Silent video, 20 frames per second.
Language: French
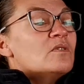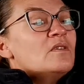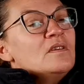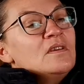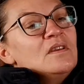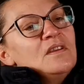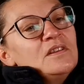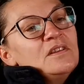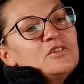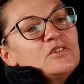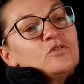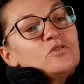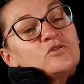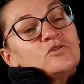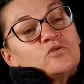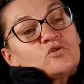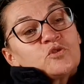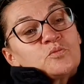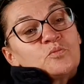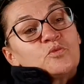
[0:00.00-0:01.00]
Donc les
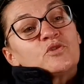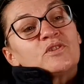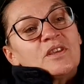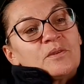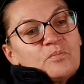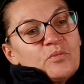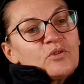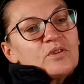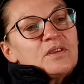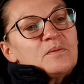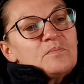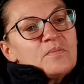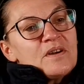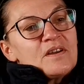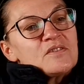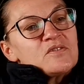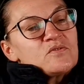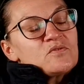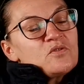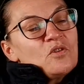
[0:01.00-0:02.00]
gens, ils peut-être pas au
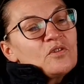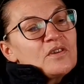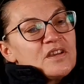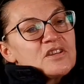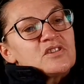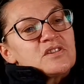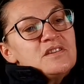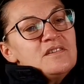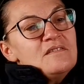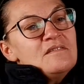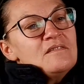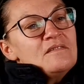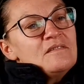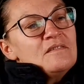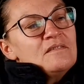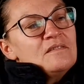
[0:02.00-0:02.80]
départ s'engager,